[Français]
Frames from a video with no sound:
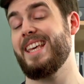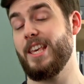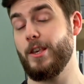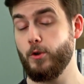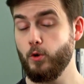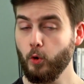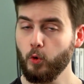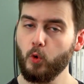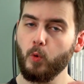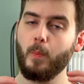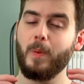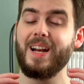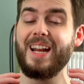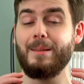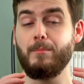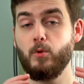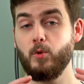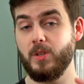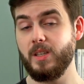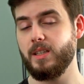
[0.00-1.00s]
Et surtout pas
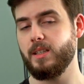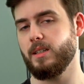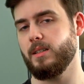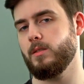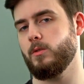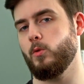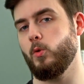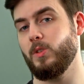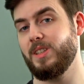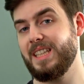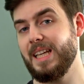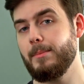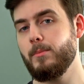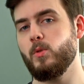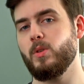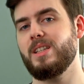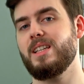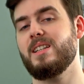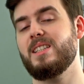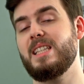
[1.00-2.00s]
la musique, hein, au
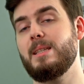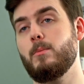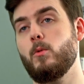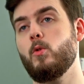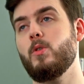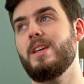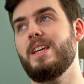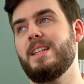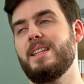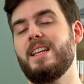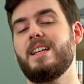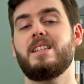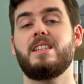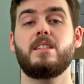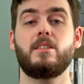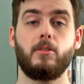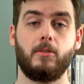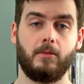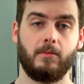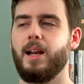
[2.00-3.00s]
thème quasiment
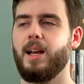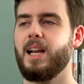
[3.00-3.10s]
inexistant.